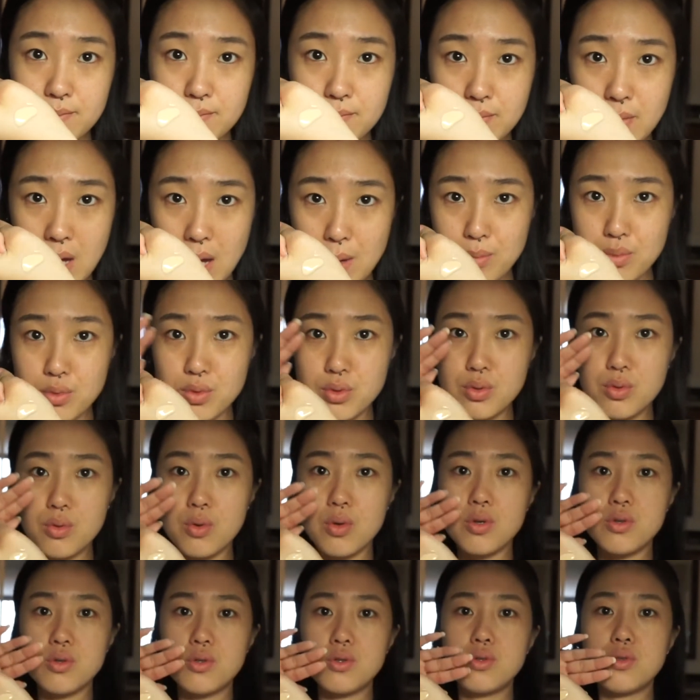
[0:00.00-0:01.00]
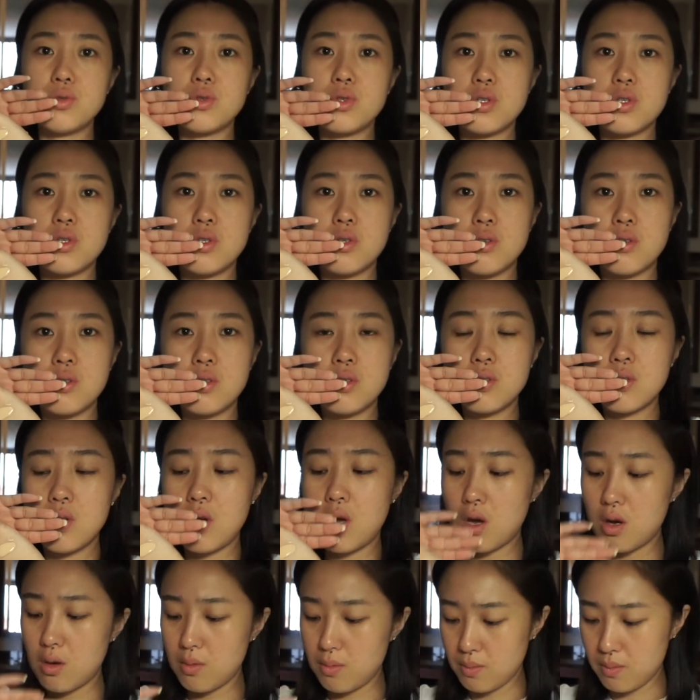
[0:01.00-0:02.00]
还不错，就是色
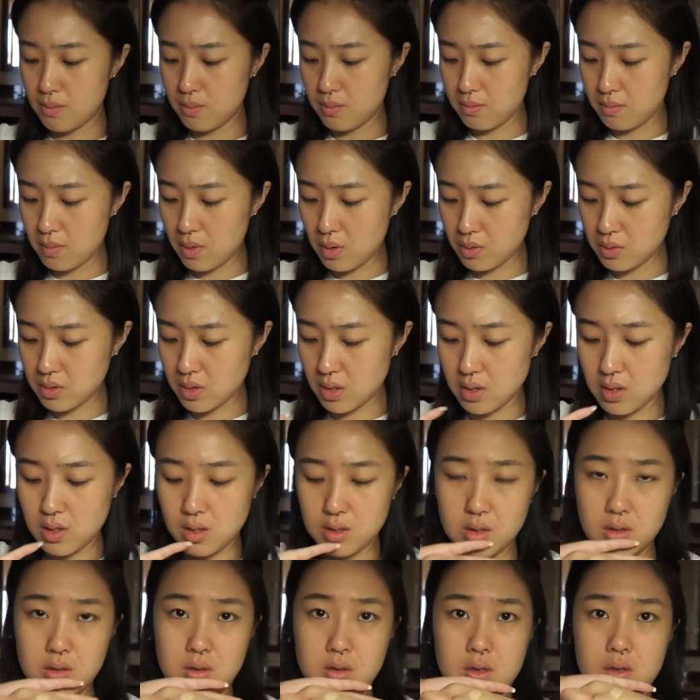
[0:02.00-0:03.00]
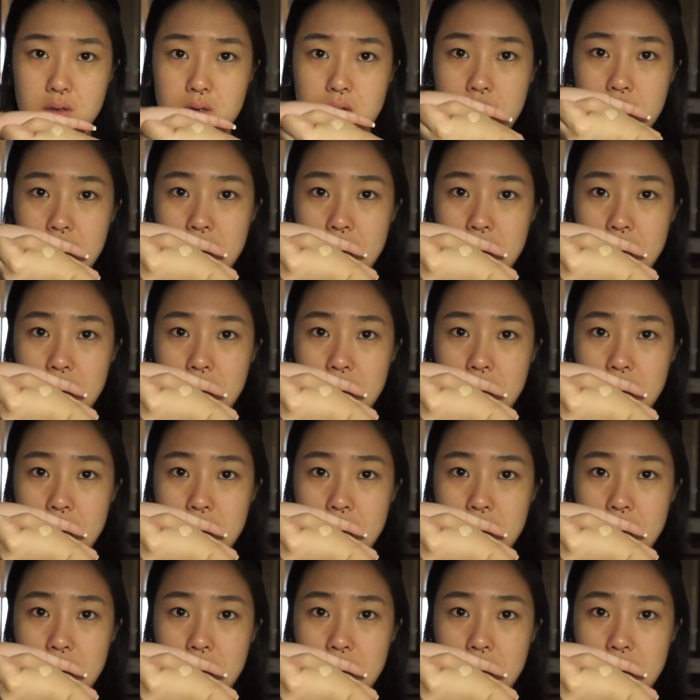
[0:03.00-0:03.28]
号没有想象的。